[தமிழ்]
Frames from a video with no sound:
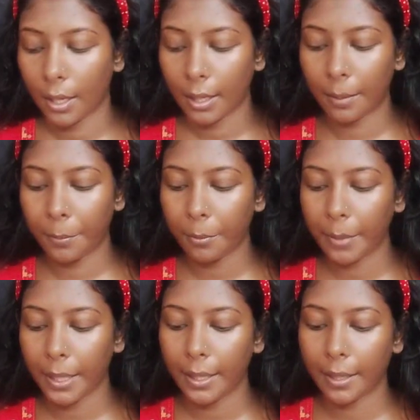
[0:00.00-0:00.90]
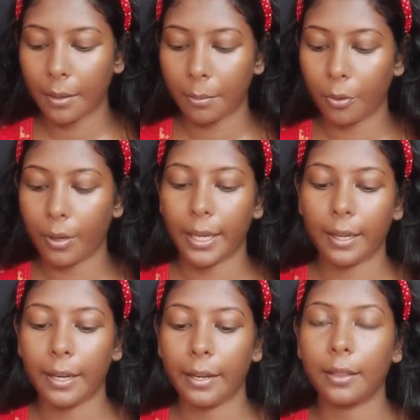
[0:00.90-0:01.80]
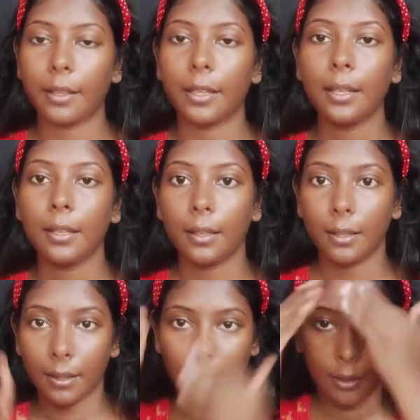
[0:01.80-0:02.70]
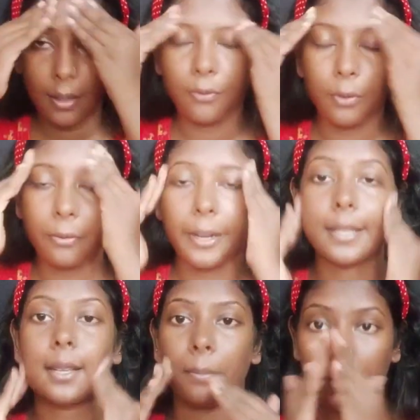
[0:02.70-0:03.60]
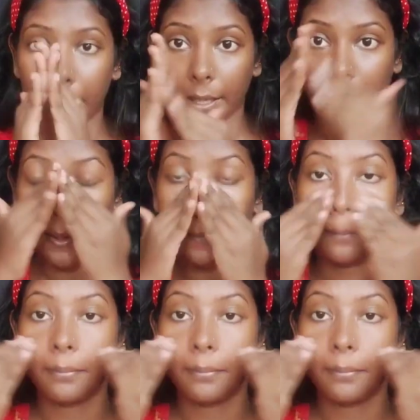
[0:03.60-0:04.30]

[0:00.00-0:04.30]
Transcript: அதுக்கப்புறம் மீதி இருக்க ப்ராடக்ட்லாம் எடுத்துகிட்டு நான் ஃபுல் ஃபேஸ்க்கு அப்ளை பண்ணிக்கிறேன்